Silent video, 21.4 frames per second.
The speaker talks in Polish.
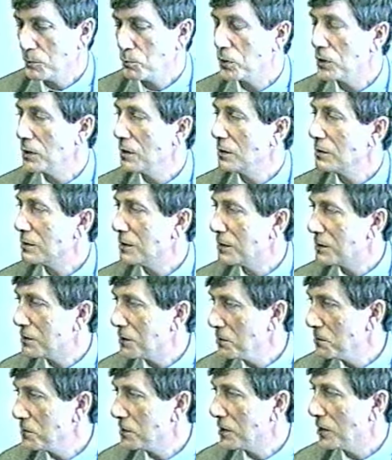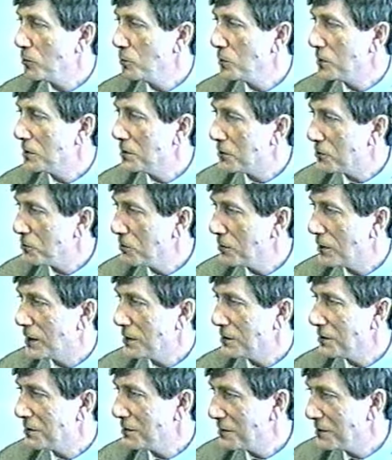pieniądze są, trzeba umieć je
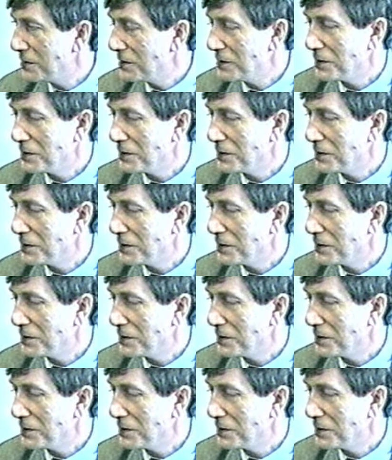szukać.